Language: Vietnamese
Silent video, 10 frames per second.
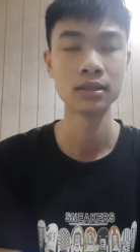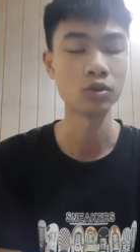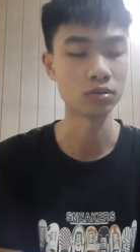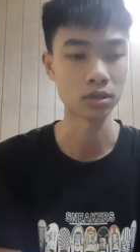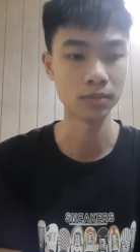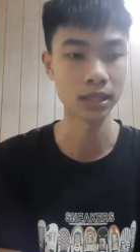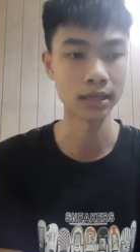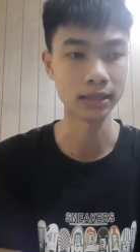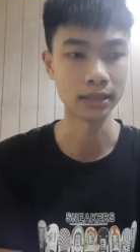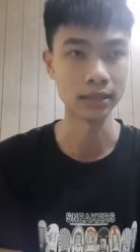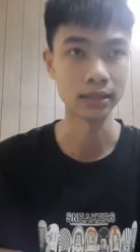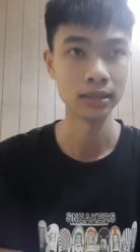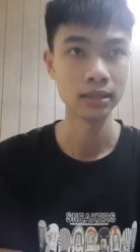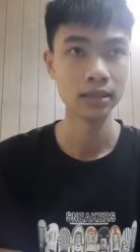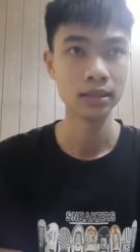Cuộc sống bên này thì
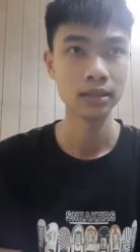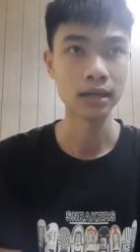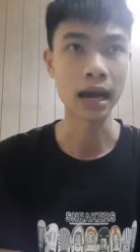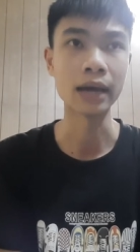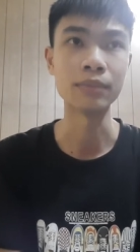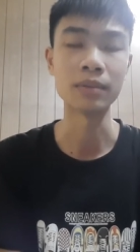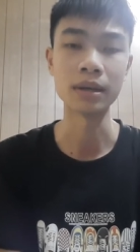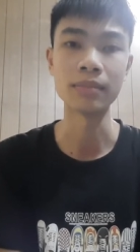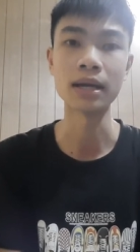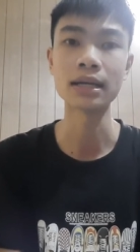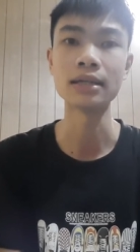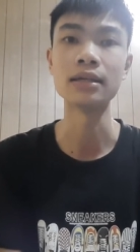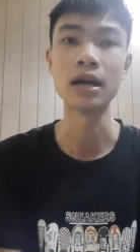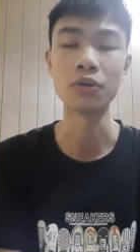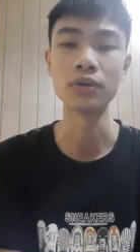ai mà may mắn ngay
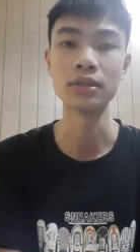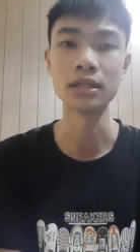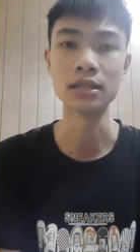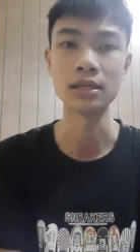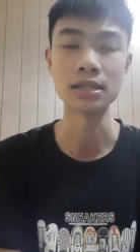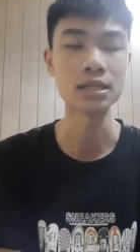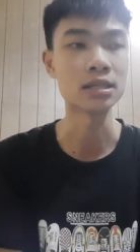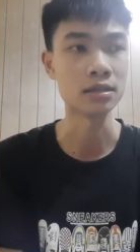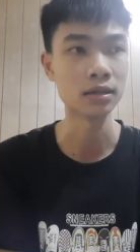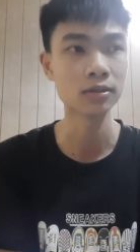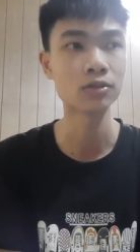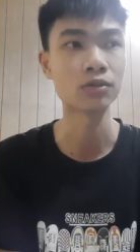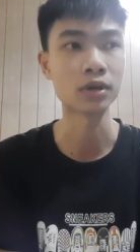từ đầu ấy, thì là sẽ sướng.